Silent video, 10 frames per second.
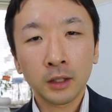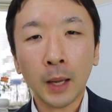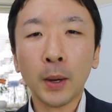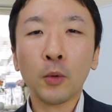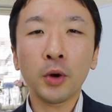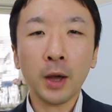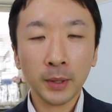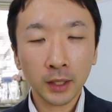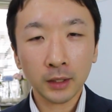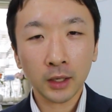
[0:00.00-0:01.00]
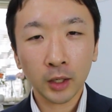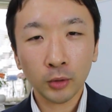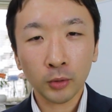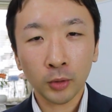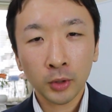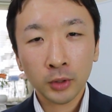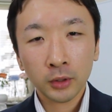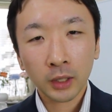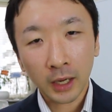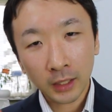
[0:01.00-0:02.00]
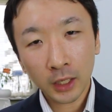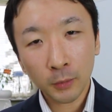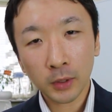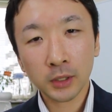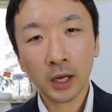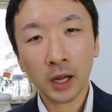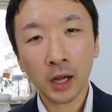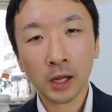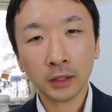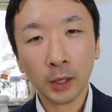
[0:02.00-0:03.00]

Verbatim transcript: タバコをやめたいんだけど体に悪いから